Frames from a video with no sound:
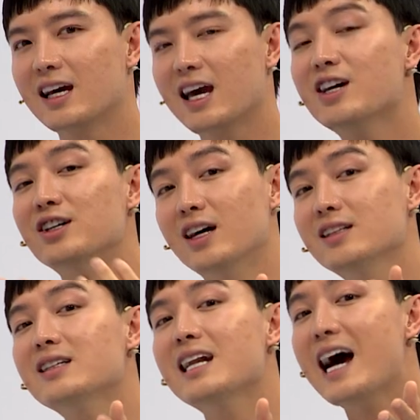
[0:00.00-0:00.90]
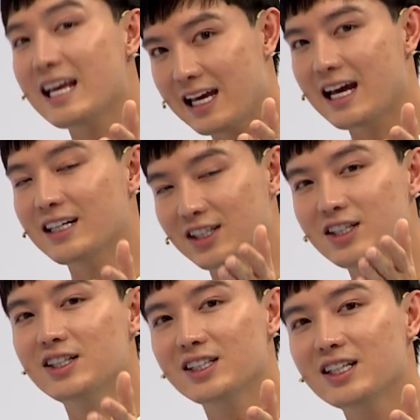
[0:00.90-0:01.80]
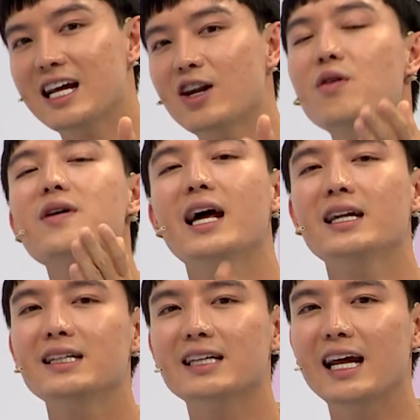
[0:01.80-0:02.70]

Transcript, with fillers: cái người ở tương lai nha, anh gửi cho người tương lai, đối với anh,